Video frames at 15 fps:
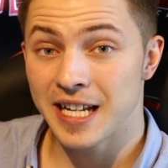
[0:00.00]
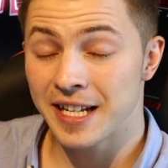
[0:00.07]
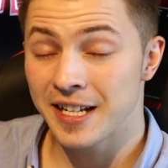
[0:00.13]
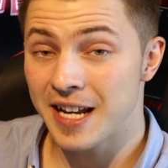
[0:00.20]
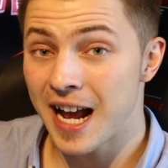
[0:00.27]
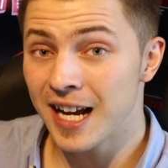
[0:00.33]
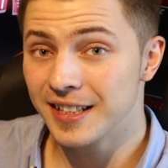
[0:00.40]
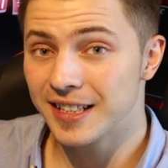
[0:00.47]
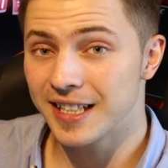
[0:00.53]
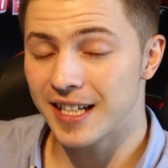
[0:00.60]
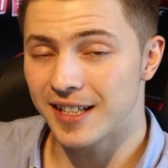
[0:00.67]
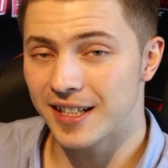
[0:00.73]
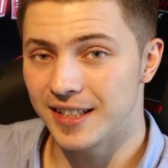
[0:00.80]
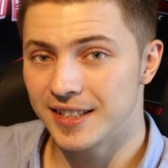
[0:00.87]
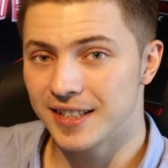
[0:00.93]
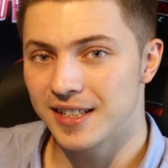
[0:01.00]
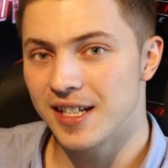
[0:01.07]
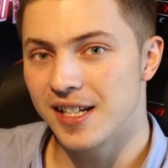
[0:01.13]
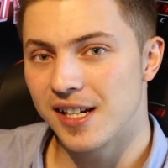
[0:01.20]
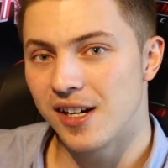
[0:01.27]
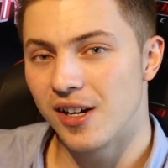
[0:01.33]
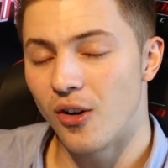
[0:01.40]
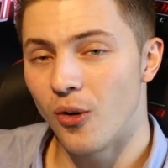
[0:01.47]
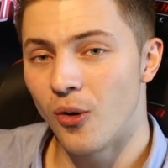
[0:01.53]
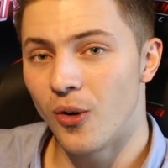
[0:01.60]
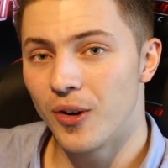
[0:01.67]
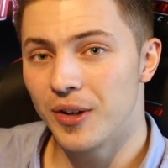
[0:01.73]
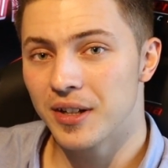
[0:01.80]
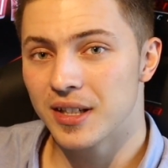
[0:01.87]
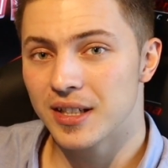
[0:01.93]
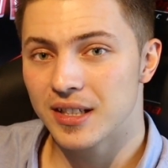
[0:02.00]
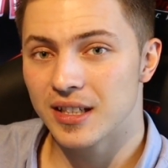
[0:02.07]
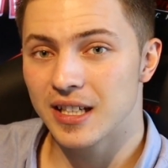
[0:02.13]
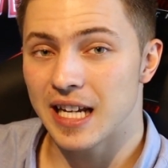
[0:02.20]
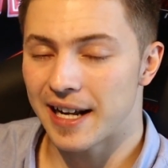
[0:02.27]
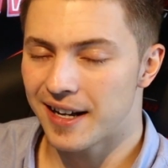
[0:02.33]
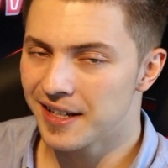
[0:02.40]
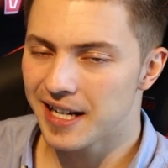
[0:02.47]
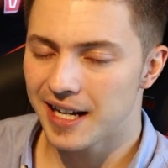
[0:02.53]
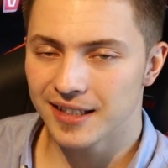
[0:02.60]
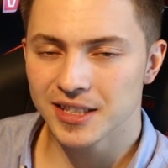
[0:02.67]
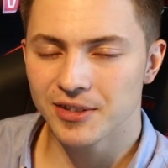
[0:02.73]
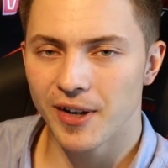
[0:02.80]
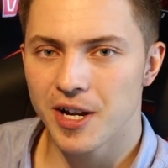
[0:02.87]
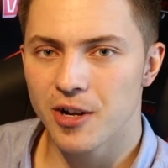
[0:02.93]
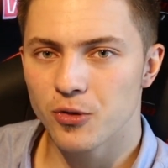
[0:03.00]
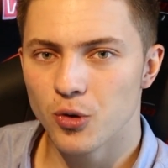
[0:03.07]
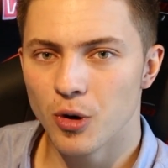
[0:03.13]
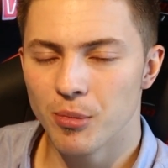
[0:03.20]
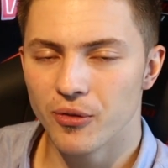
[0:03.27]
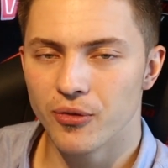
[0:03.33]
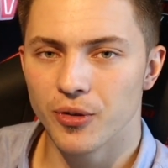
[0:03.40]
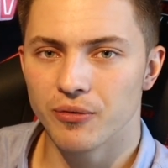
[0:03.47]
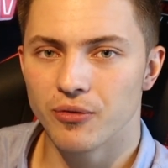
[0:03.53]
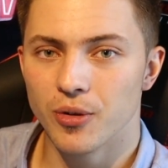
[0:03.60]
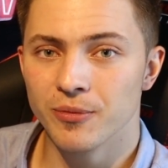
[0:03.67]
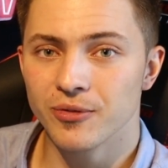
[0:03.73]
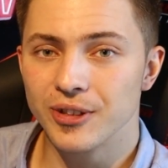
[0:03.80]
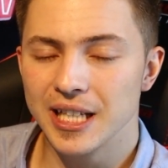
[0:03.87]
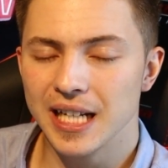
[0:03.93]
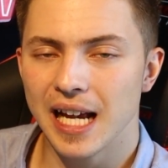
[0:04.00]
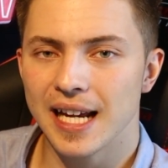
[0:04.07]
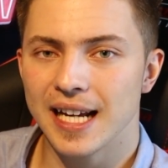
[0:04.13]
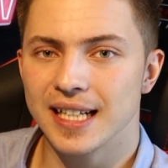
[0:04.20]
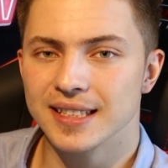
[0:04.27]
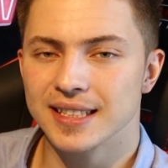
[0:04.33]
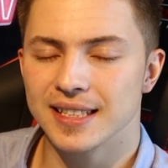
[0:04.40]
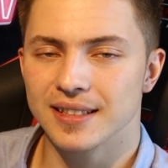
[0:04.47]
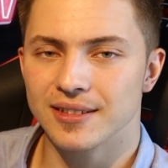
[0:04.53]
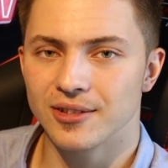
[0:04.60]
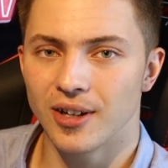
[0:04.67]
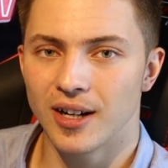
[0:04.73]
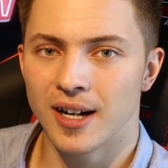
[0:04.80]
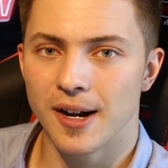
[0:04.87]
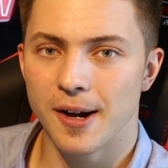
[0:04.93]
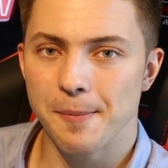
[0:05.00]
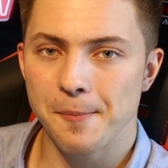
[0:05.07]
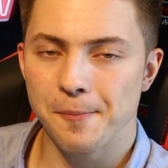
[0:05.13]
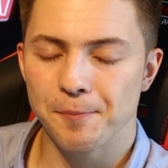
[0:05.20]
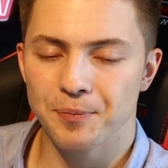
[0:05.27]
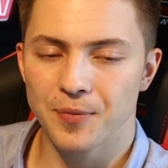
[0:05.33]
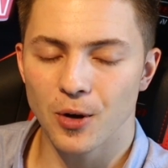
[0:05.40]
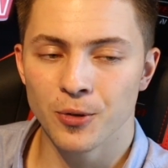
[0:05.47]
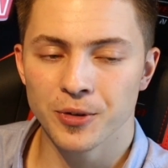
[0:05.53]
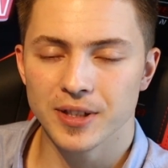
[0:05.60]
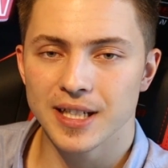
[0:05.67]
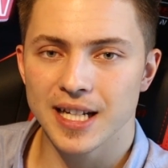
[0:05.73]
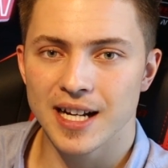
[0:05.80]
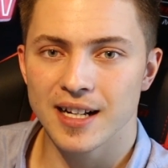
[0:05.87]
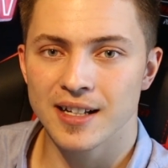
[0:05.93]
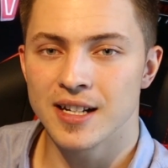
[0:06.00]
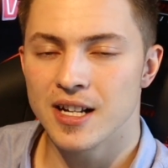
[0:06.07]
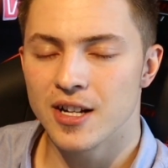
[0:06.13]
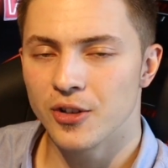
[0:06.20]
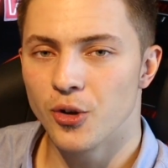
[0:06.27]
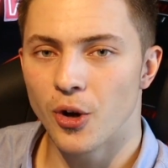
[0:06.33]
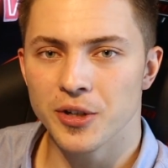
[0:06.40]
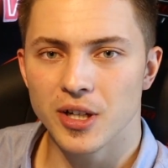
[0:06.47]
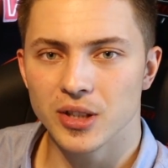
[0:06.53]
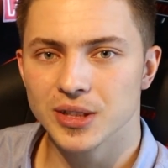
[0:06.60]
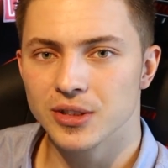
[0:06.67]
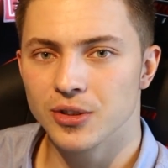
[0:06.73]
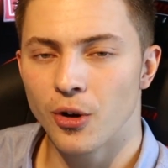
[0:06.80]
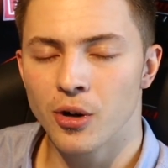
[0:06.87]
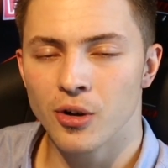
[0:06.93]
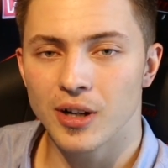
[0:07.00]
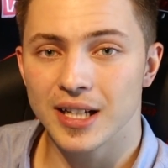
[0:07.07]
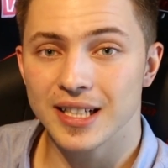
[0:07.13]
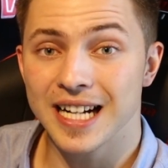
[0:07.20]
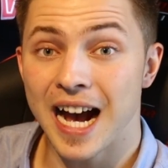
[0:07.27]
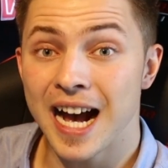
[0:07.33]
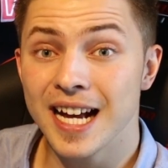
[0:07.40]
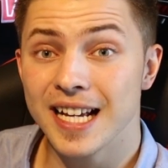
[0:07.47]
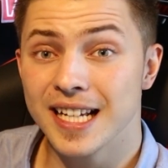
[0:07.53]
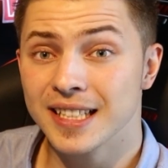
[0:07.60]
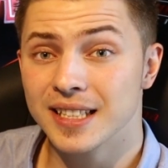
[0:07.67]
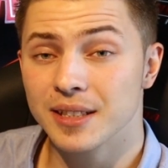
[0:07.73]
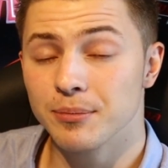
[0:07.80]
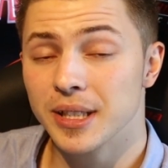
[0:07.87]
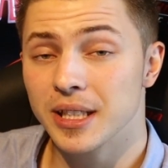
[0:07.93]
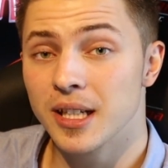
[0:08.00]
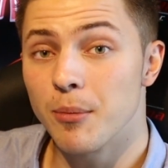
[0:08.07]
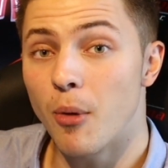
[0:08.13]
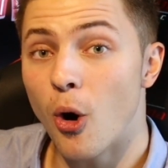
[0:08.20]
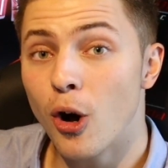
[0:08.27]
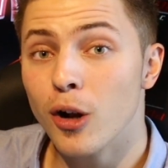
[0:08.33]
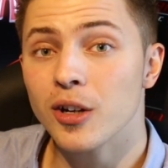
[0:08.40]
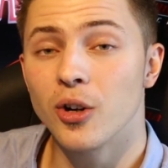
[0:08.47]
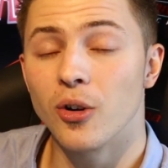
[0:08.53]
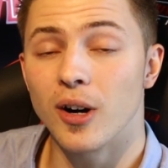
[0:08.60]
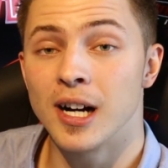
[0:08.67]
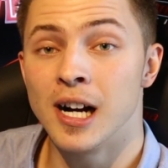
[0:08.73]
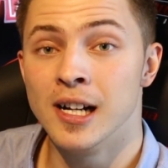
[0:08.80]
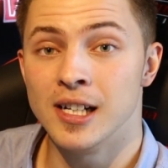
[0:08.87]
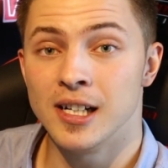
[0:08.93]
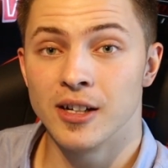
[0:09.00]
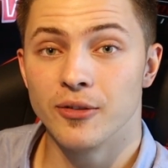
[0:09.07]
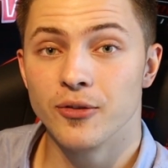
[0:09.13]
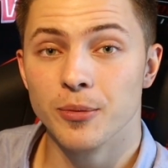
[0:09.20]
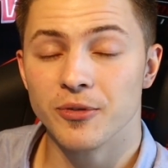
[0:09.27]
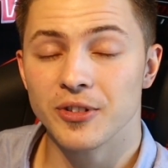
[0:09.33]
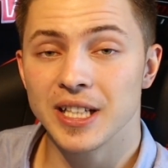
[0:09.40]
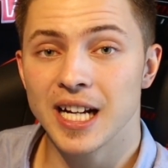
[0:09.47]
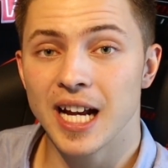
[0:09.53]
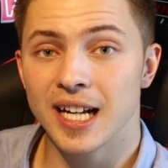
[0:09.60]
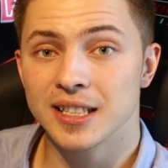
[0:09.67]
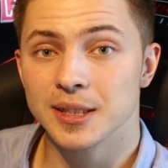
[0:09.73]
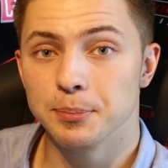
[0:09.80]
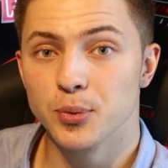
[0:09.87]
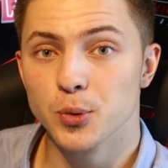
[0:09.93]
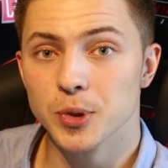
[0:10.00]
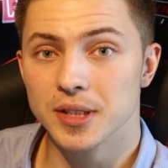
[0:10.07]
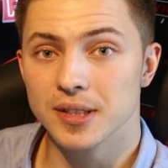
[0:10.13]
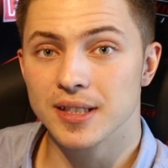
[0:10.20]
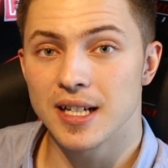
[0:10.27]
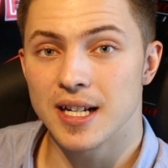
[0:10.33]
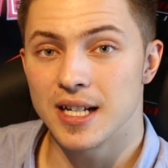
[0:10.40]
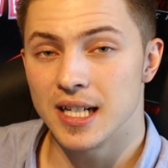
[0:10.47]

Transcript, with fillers: der ein 8-Kerner ist. Und ja, der hat zwar einen Turbo von 5 GHz ähm, und der 9900 KS mit einem All-Core 5 GHz Boost